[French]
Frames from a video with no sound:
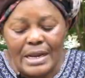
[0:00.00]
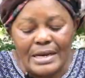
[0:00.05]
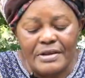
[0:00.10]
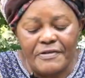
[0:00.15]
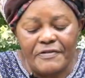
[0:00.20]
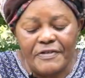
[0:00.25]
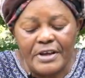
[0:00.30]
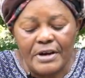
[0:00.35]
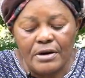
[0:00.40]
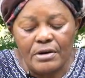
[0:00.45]
La
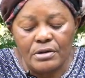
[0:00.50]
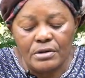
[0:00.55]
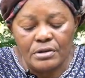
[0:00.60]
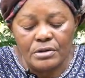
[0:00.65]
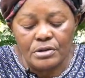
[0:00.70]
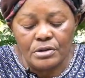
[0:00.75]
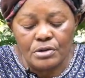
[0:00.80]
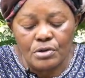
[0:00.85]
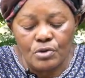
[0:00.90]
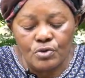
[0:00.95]

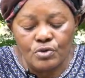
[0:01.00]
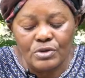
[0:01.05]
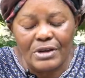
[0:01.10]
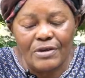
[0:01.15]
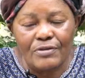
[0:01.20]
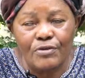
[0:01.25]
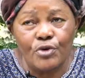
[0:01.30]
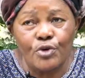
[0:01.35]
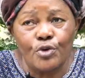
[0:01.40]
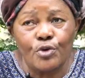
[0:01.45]
différence que
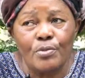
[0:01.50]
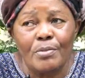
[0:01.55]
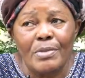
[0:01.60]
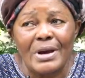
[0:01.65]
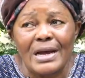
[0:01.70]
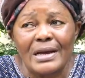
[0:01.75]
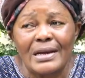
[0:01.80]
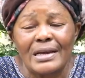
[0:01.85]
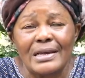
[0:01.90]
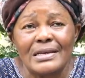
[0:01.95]
nous avons
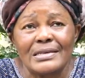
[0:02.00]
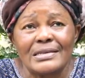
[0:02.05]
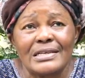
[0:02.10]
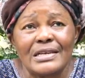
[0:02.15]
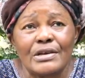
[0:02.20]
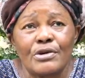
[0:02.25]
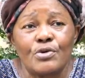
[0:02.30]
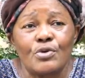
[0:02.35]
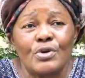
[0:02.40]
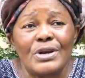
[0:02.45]
remarquée,
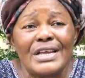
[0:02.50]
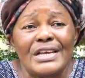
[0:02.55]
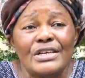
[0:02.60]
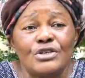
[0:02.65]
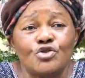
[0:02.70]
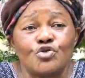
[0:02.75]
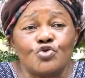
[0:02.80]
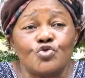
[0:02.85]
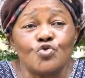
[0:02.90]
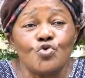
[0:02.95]
c'est que
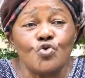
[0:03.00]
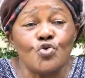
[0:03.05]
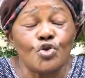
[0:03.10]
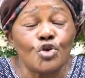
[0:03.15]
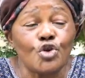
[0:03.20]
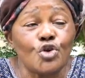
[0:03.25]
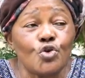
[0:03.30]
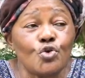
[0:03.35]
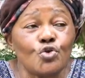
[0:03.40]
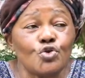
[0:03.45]
les
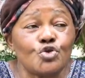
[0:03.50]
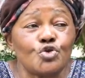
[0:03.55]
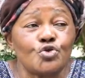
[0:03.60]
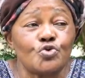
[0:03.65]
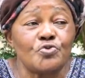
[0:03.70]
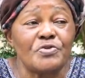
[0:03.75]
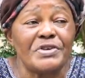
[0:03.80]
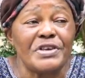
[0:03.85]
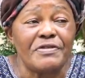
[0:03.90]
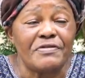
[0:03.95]
jours qui ont
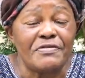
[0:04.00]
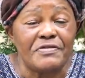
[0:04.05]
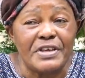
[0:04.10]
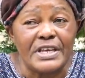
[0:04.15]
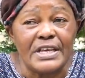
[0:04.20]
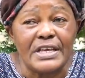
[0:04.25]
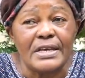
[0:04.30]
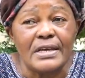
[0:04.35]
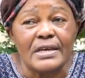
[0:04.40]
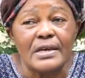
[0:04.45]

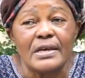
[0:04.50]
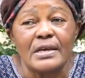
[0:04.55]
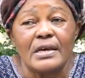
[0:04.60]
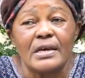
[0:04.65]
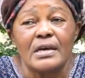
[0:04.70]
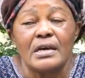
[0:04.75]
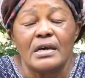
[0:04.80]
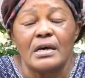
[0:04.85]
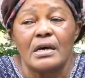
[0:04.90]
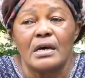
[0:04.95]
suivi
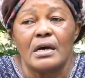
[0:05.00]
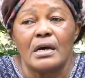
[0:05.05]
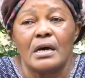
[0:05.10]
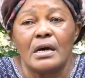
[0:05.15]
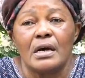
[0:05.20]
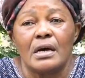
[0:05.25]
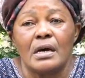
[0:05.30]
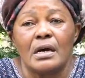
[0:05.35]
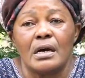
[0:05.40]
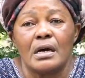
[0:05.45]

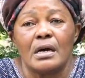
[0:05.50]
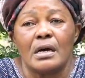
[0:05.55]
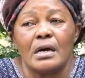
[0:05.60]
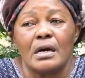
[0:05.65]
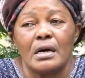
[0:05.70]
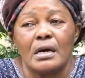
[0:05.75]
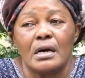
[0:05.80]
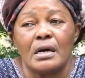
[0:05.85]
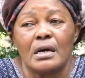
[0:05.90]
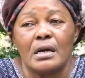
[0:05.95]

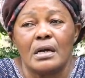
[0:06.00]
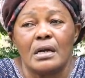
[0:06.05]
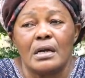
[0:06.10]
euh,